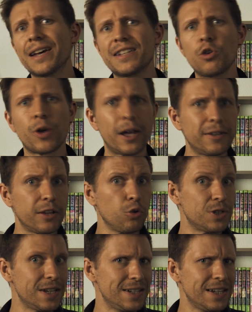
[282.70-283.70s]
rasa le crâne d'un de
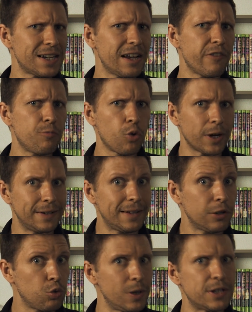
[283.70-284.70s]
ses esclaves pour y
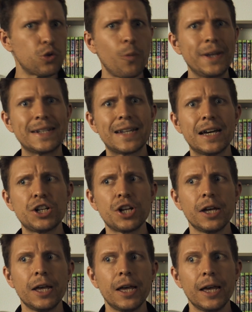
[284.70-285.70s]
tatouer son message
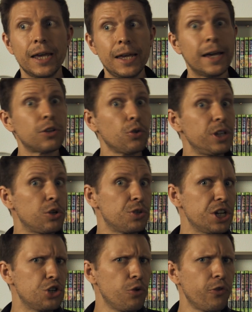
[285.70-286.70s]
et attendit que
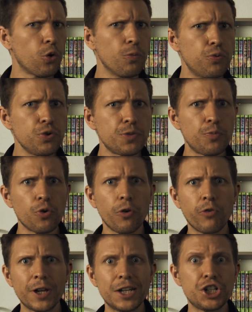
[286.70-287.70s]
ses cheveux repoussent pour
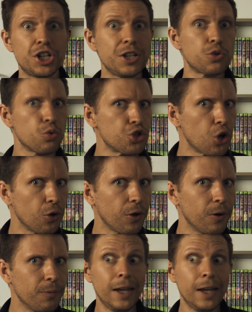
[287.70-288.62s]
l'envoyer chez son gendre.